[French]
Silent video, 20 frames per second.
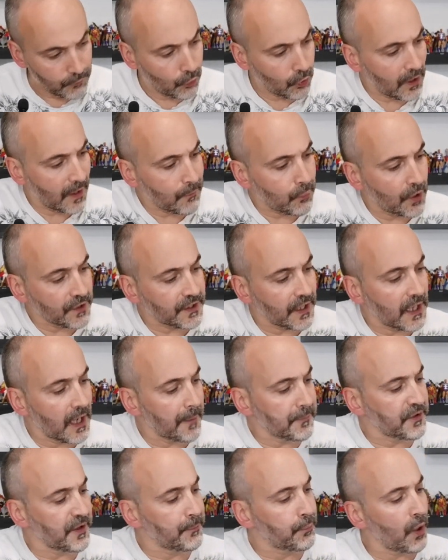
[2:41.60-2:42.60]
Bon, la boîte, elle est
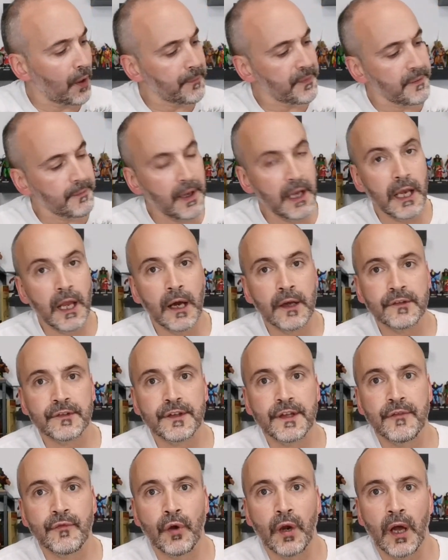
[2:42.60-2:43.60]
un petit peu abîmée là, à
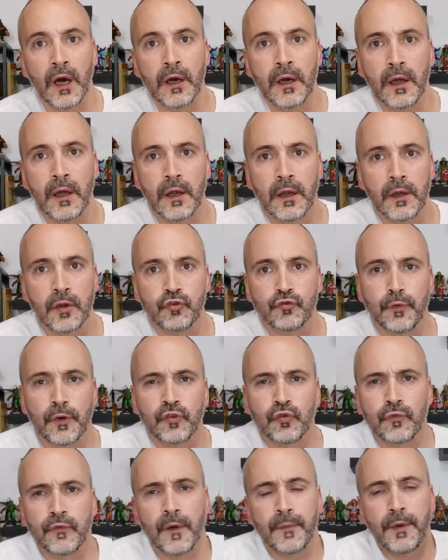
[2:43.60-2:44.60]
ce niveau-là
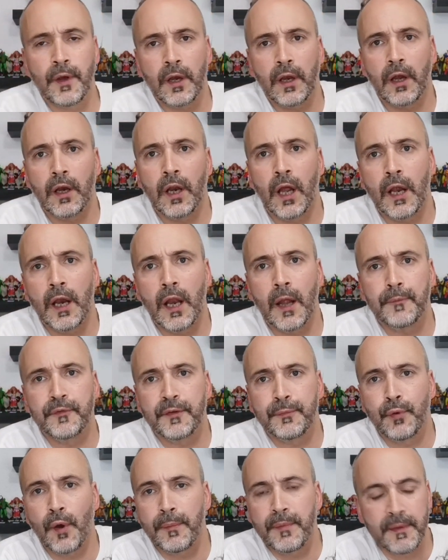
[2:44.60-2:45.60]
toute on voit bien, là, elle est un
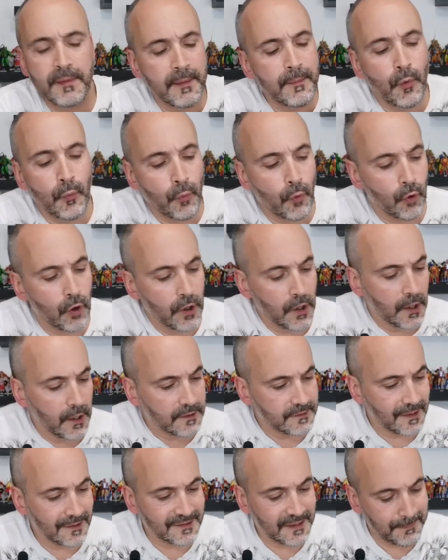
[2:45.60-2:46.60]
petit peu abîmée. Bon, bon,
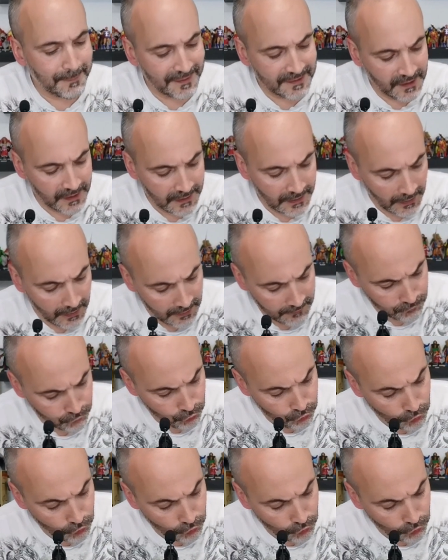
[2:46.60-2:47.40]
ça, c'est pas très grave.